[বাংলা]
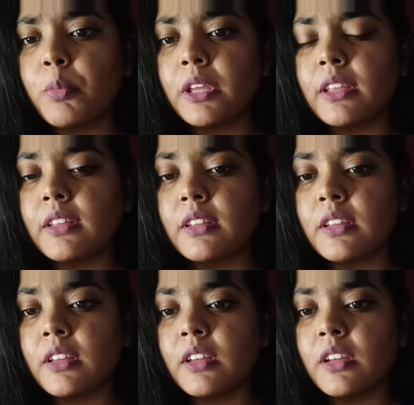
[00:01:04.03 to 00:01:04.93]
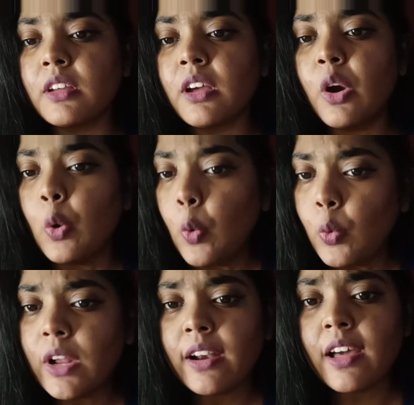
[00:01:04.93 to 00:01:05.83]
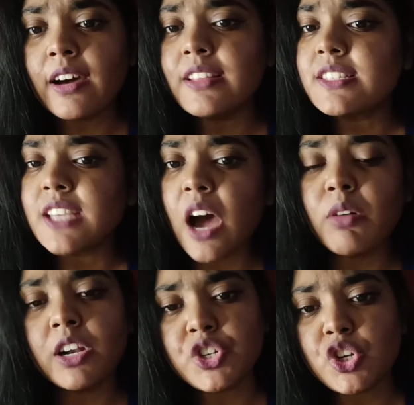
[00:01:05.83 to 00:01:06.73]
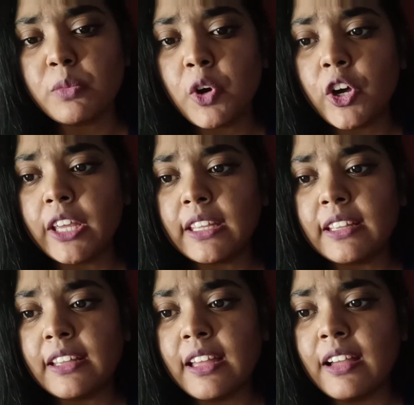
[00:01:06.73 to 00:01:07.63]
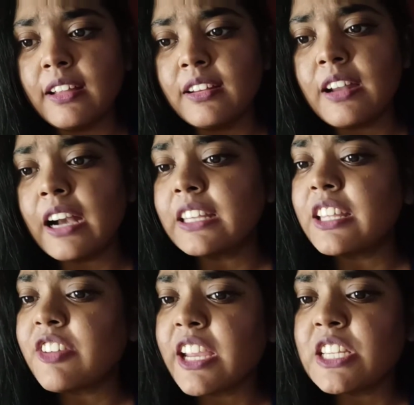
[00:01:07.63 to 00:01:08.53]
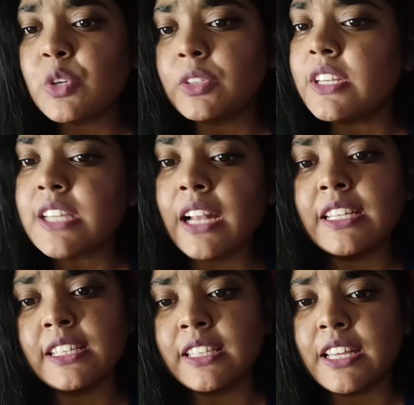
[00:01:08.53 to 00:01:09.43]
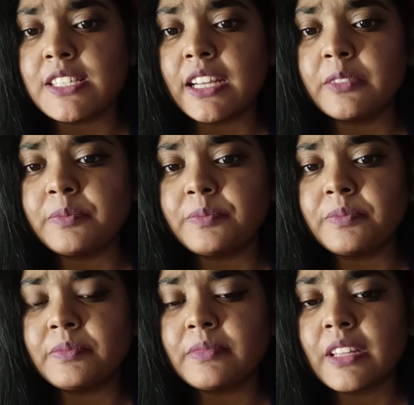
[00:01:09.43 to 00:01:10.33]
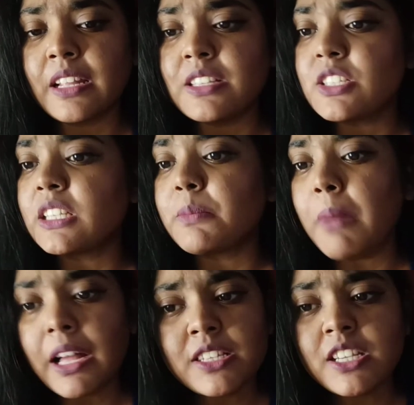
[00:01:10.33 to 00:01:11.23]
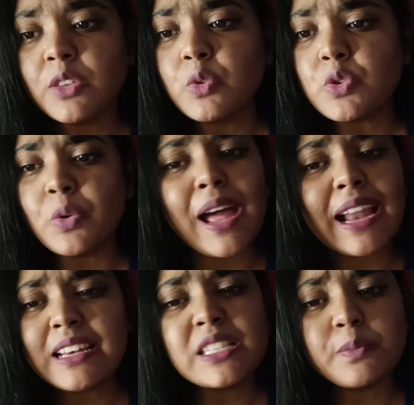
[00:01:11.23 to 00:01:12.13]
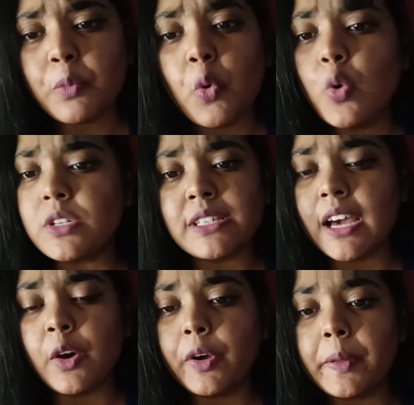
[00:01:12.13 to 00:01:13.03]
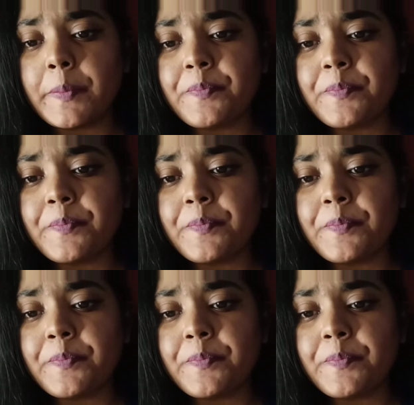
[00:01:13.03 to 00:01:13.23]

হবে ওনারা যাওয়ার সময় গাড়িতে রেডিওটি চালিয়ে দিয়ে যান যাতে বাচ্চা দুটো অ্যাটলিস্ট বোর্ড না হয়